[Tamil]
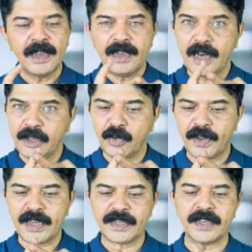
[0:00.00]
ஹெல்த்
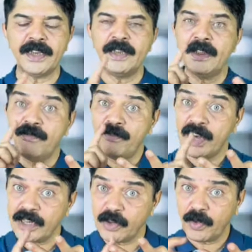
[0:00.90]
வைஸு
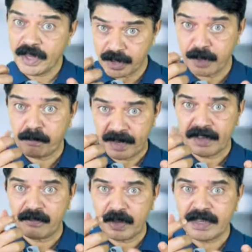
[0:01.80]
வெல்த் வைஸு
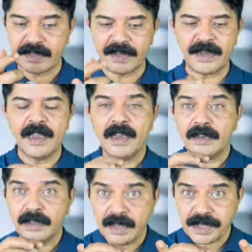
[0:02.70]
பணம் வைஸு
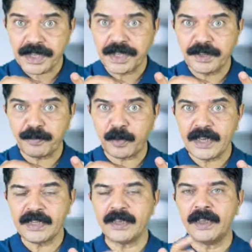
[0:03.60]
ரிலேஷன்ஷிப்
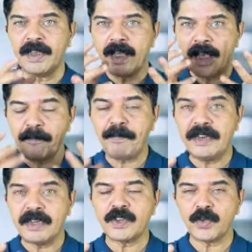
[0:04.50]
வைஸு
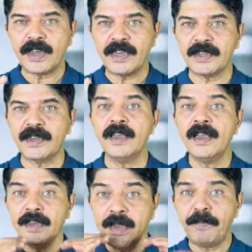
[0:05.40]
ஹாப்பினஸ் வைஸு
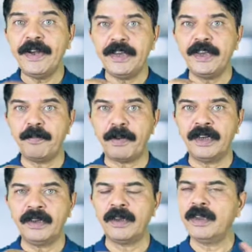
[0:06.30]
எப்படி இருக்குது
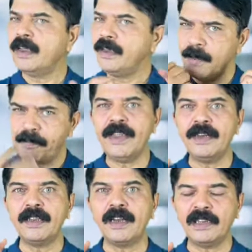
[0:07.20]
பாருங்கள் எப்படி
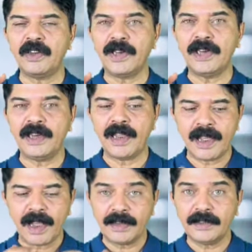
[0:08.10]
இருந்தாலும் கவலை இல்லை
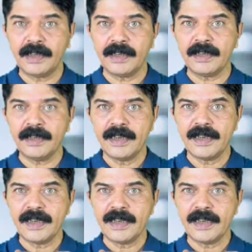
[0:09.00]
அதிலிருந்து